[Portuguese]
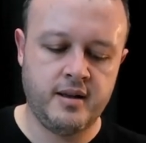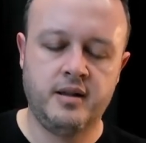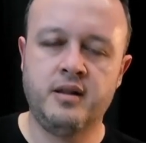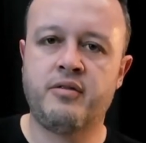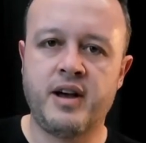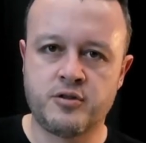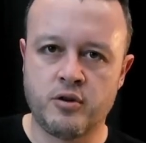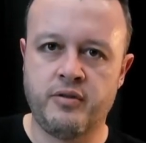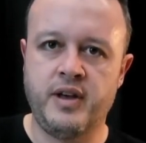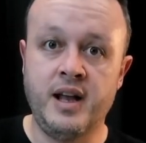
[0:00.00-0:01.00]
Não vai
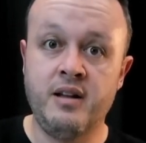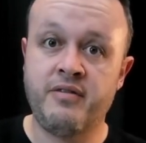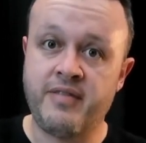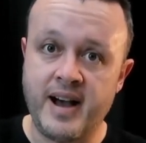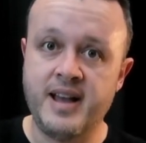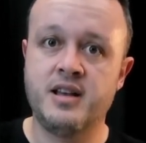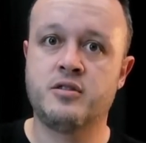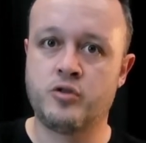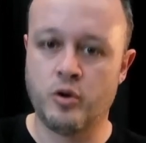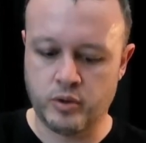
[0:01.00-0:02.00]
resolver. Ele vai
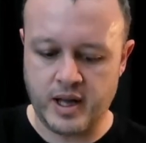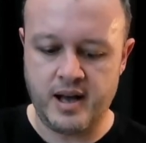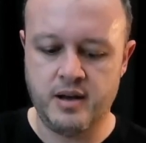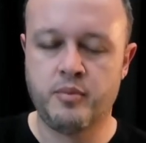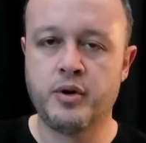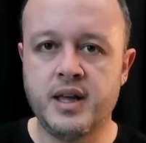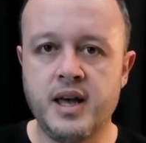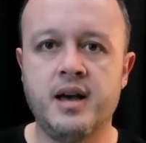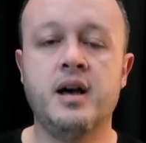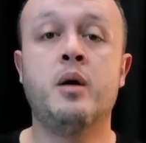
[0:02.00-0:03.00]
soltar. Por quê?